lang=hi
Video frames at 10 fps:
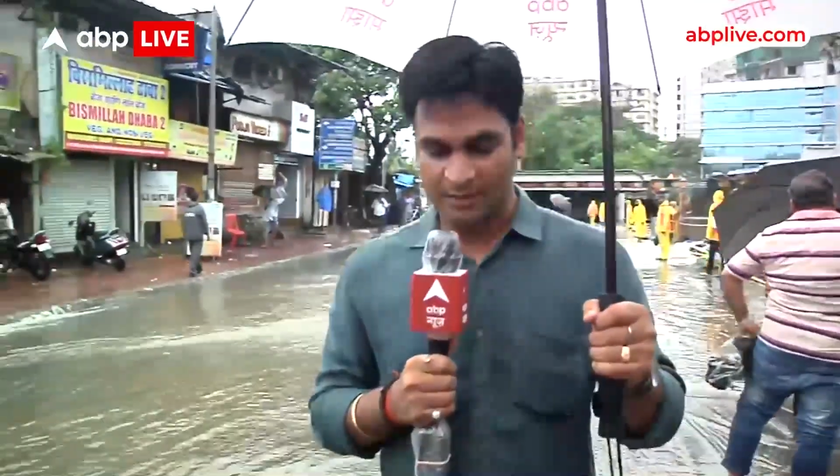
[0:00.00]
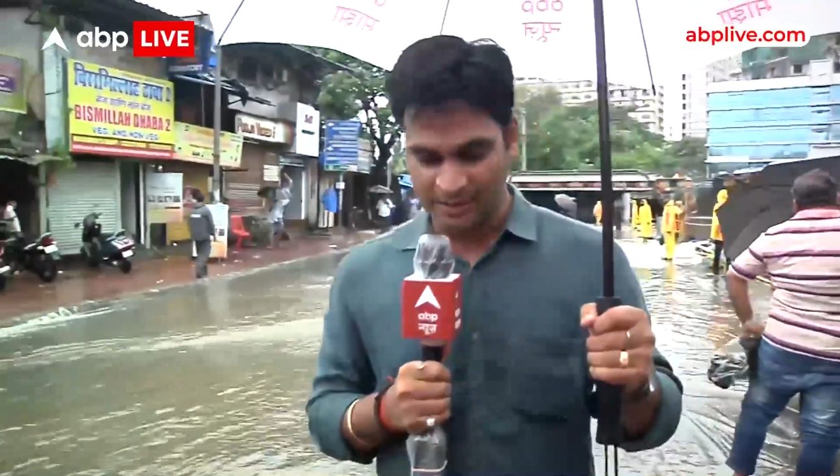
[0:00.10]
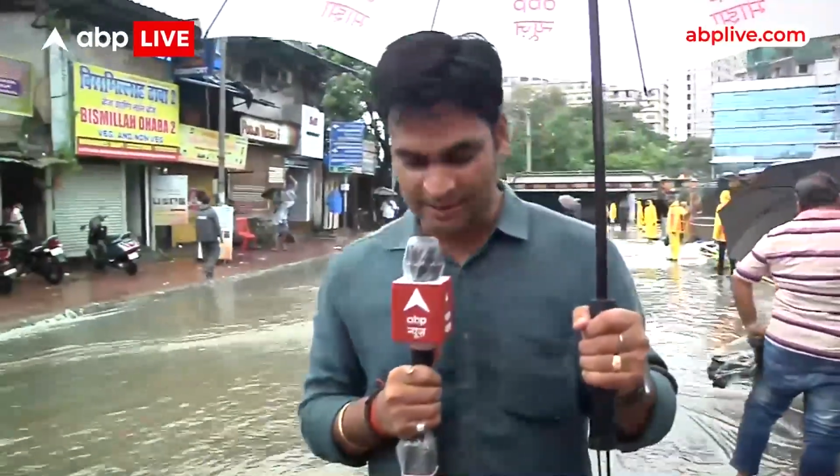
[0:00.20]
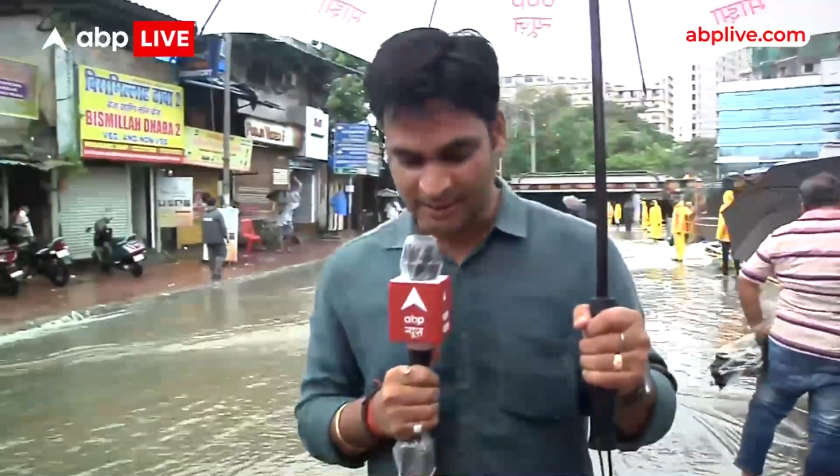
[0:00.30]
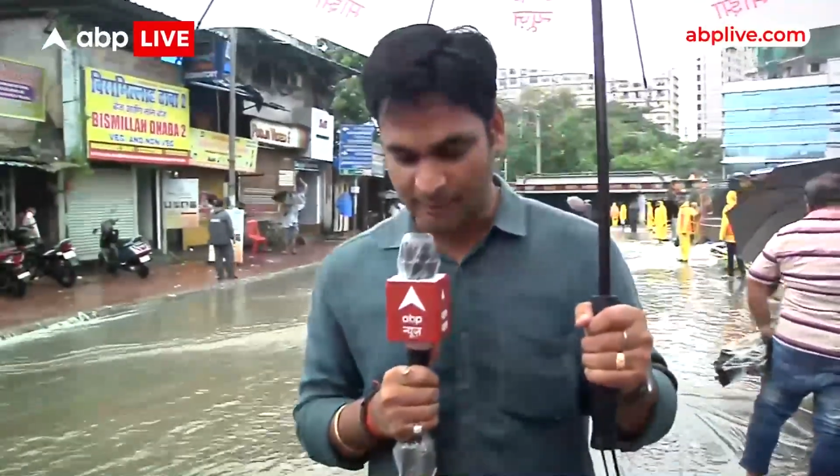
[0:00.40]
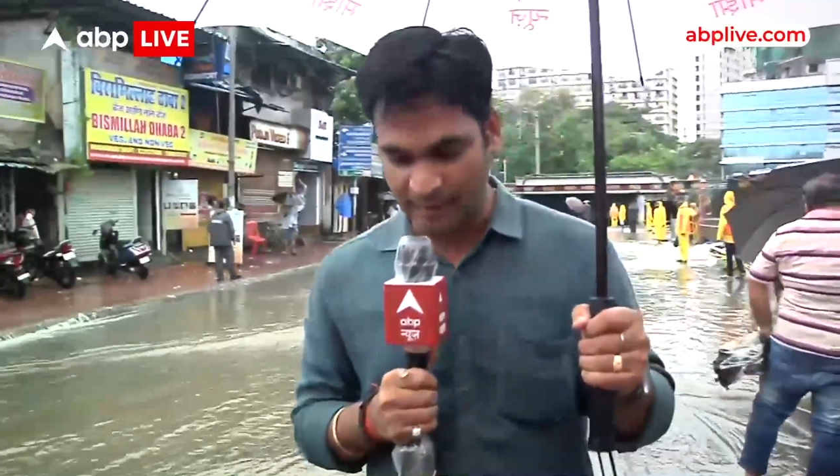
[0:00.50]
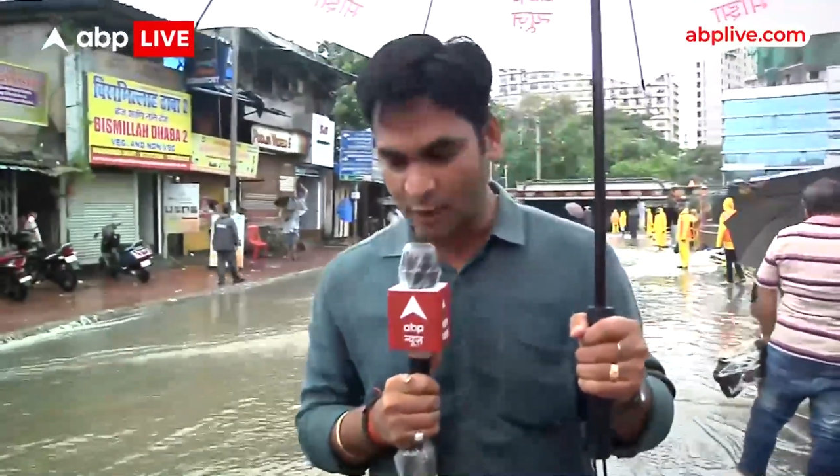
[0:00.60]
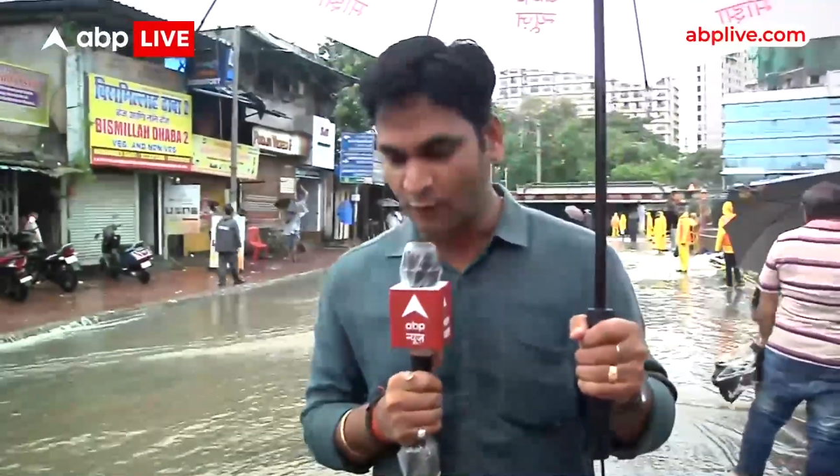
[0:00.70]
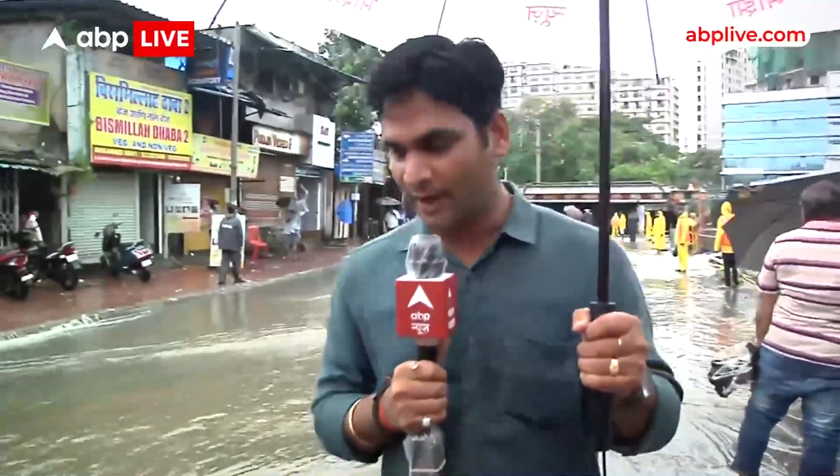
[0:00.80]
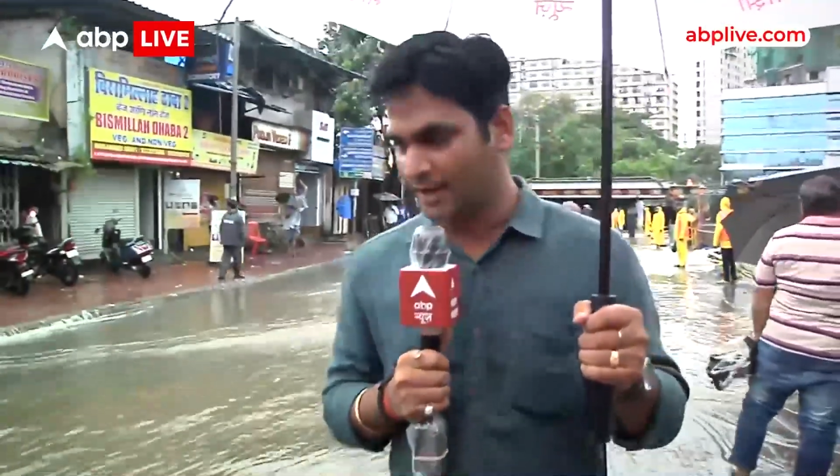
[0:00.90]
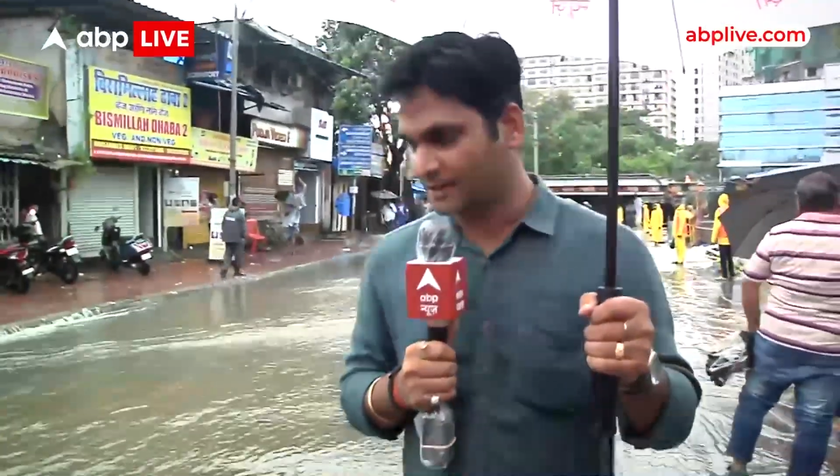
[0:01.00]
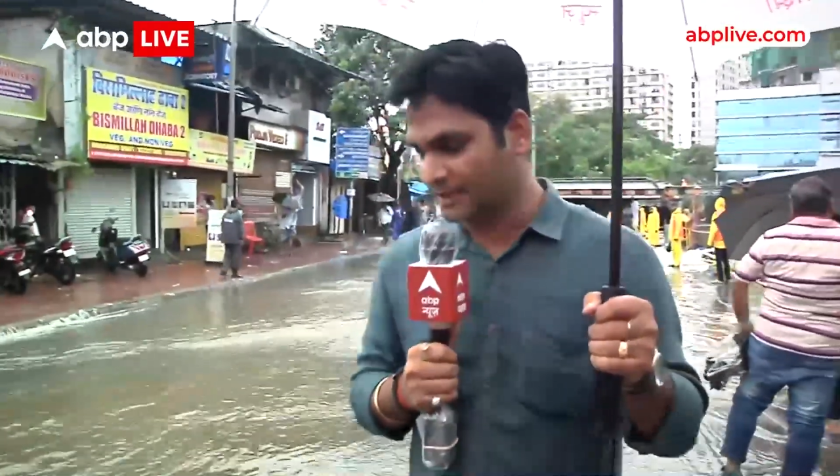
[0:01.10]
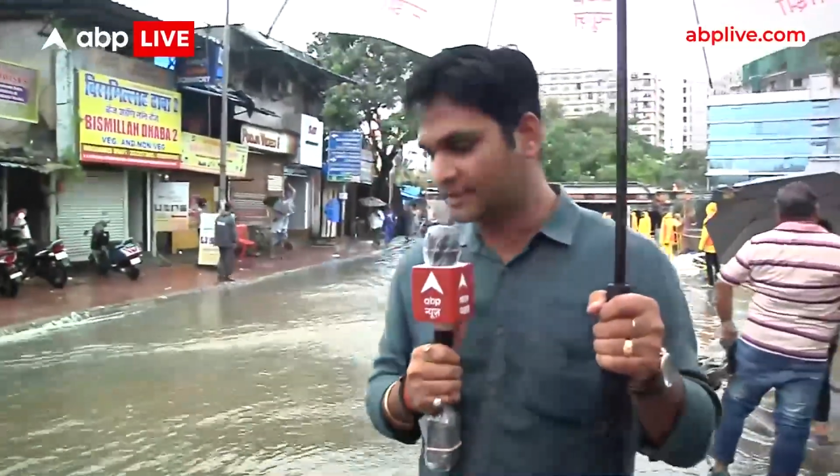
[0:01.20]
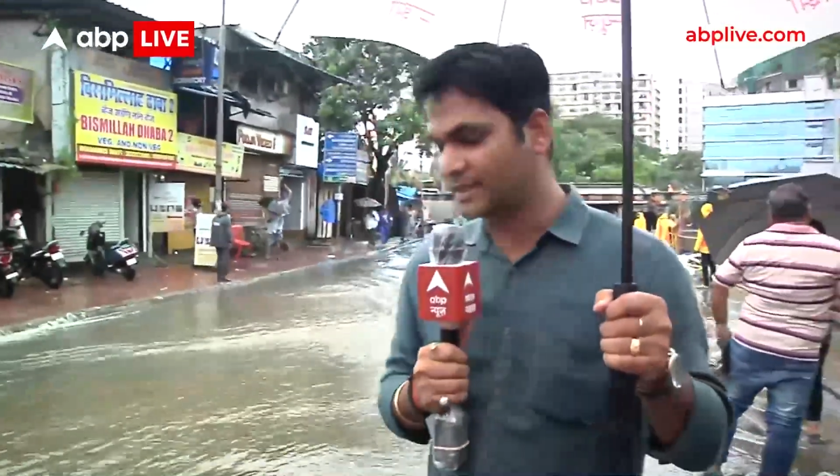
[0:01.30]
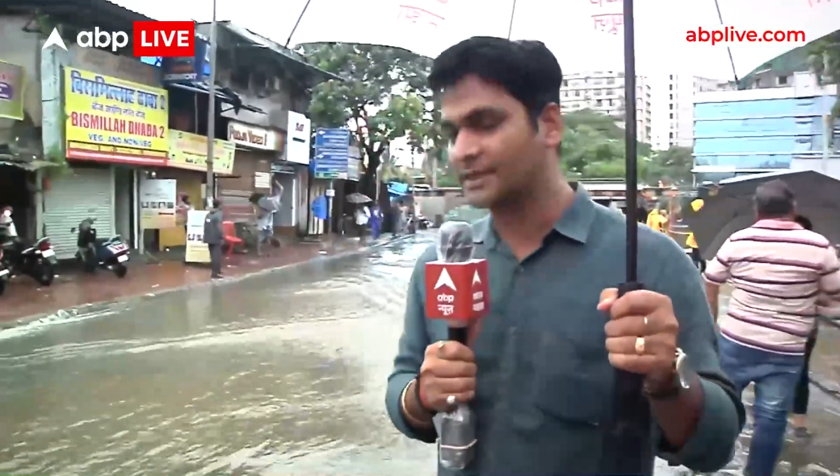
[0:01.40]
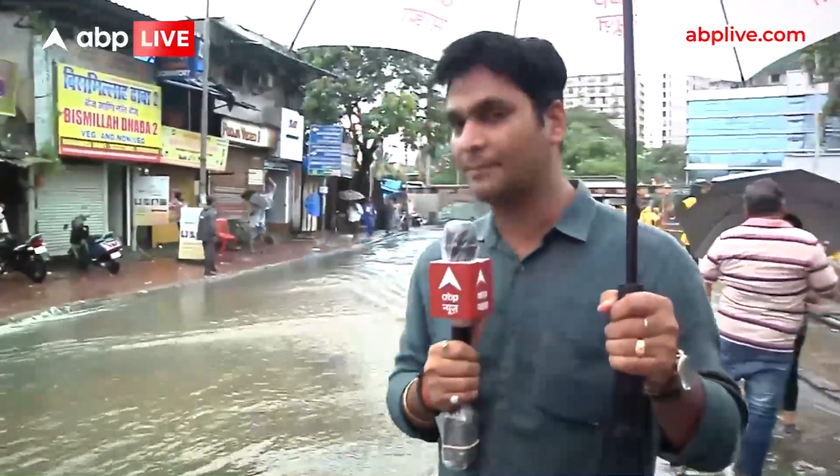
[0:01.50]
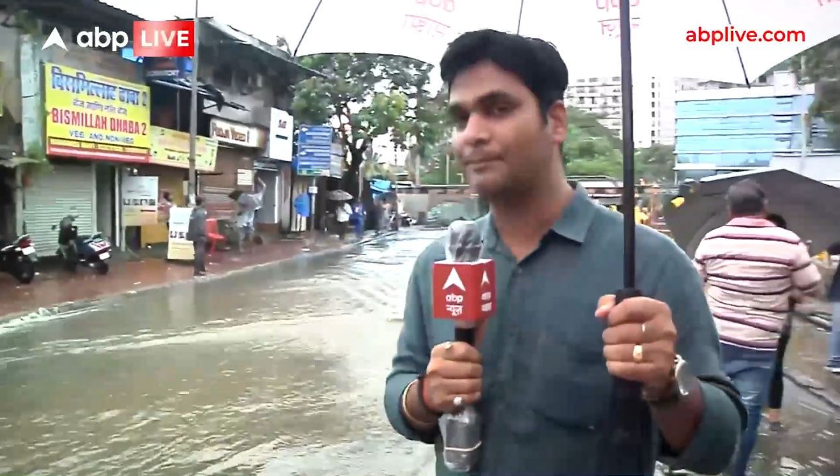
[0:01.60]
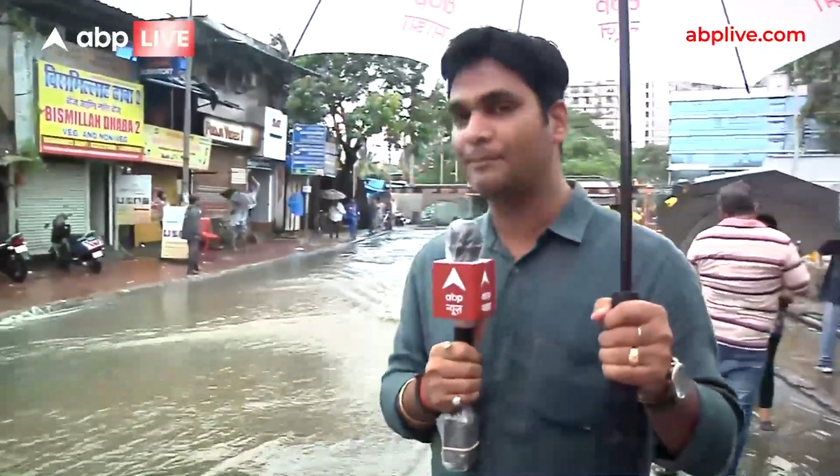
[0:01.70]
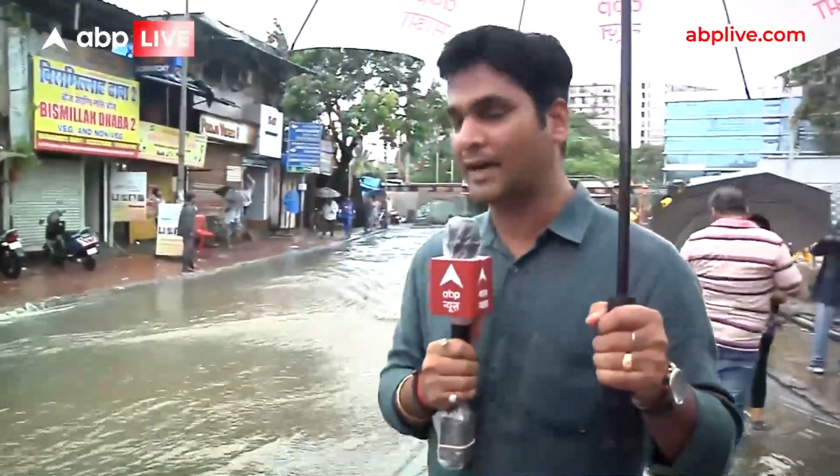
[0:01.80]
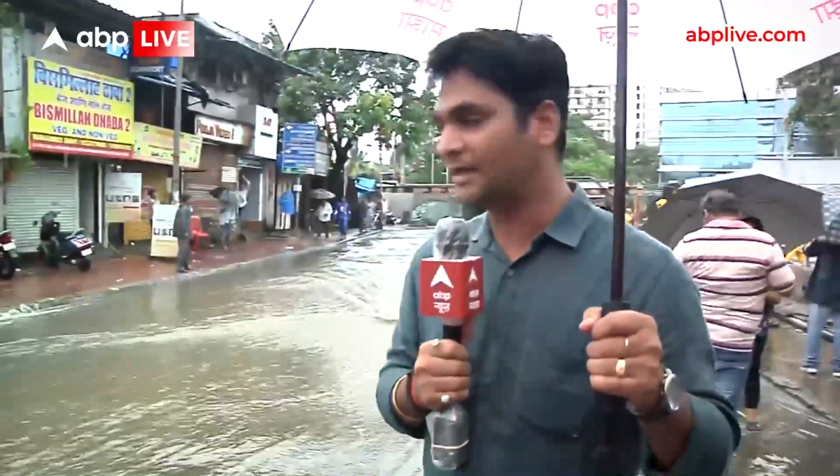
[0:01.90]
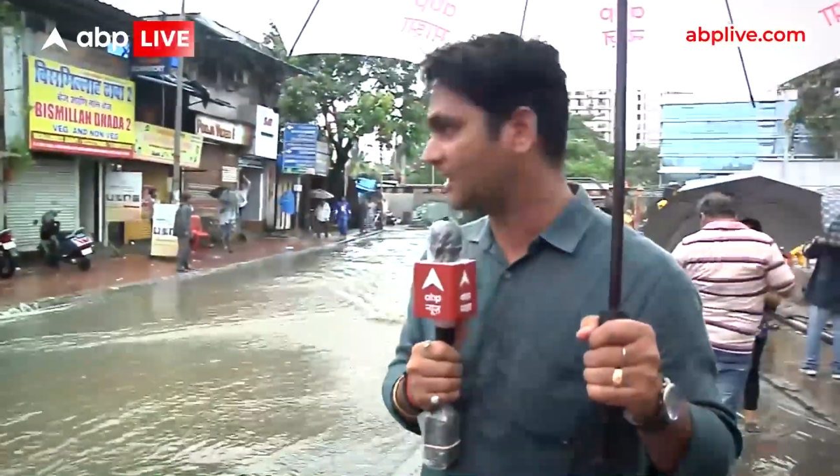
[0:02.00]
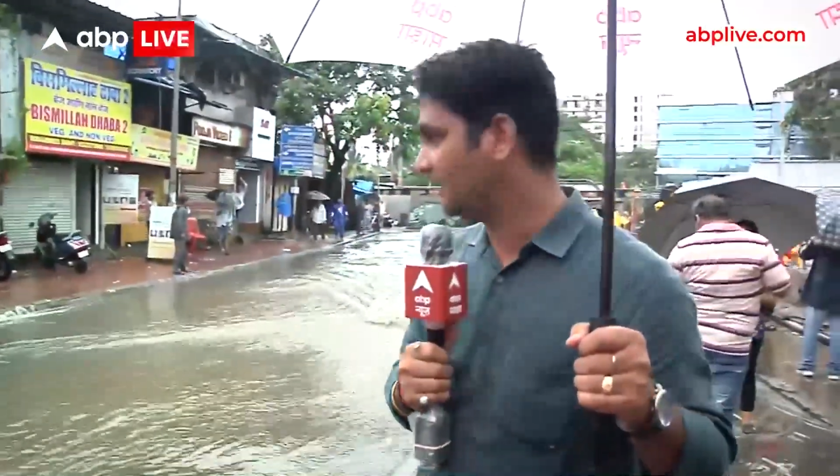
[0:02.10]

जलस्तर बढ़ा हुआ है धीरे धीरे जब पानी की